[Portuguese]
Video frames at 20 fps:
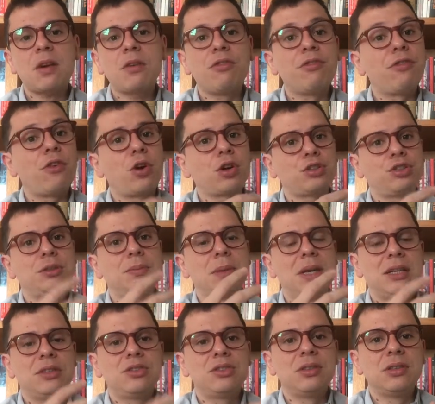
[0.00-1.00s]

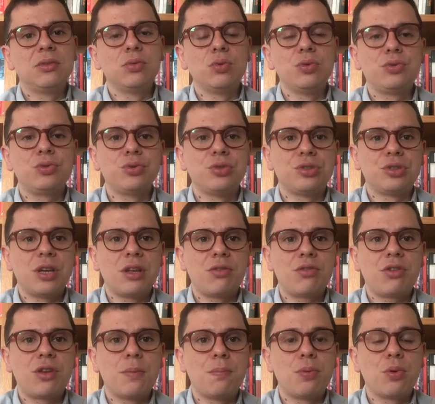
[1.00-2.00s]
fortemente nos
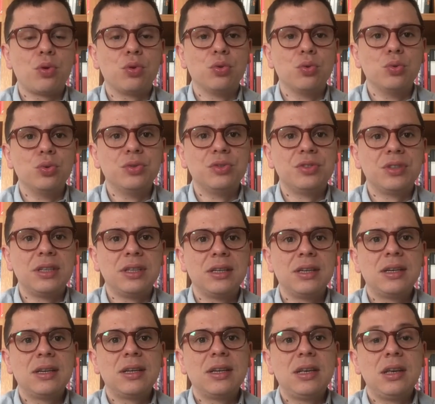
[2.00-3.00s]
sujeitos que produzem
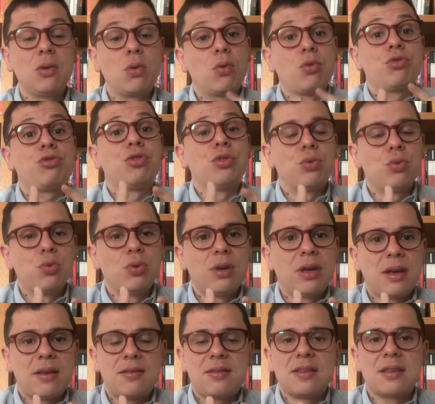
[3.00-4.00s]
e
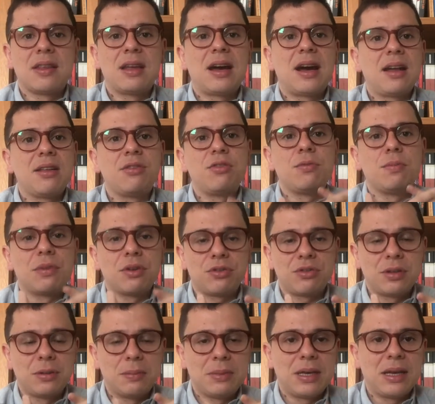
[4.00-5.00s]
constituem as cidades, mas
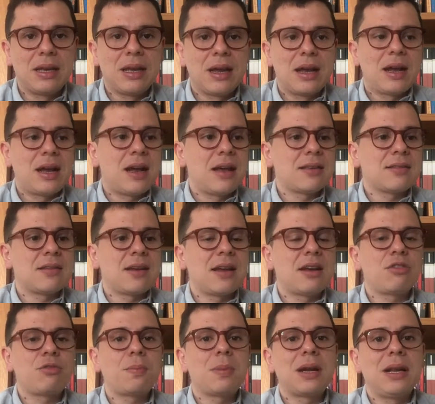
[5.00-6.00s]
também as
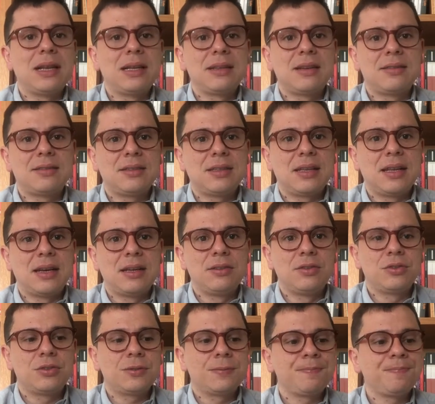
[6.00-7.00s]
áreas para além das cidades.
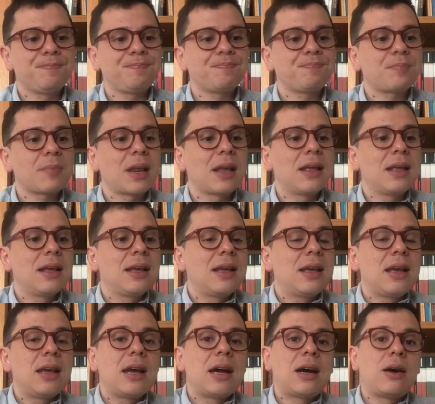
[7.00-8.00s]

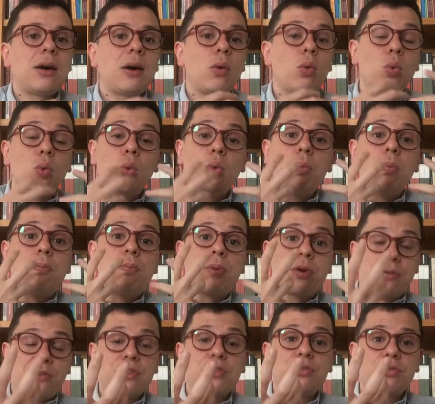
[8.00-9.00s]
Ah, o
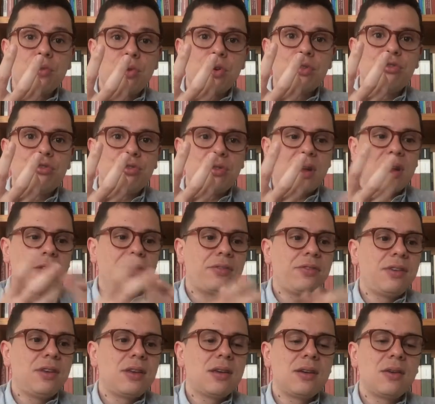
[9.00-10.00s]
professor de
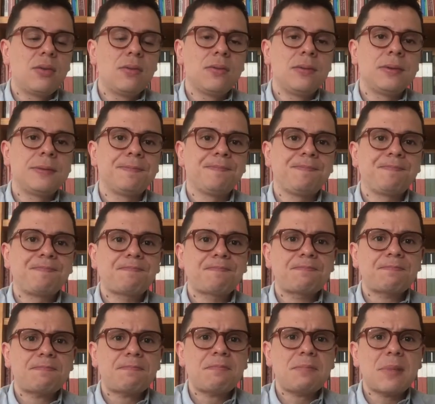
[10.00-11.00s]
geografia,
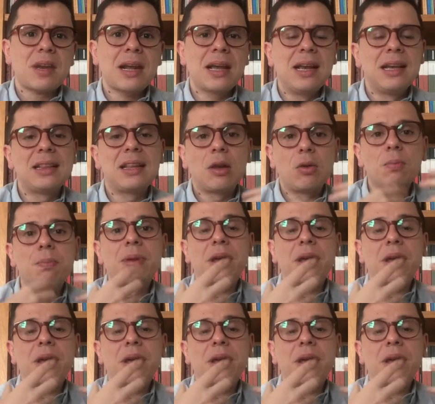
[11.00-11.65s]
ele tem um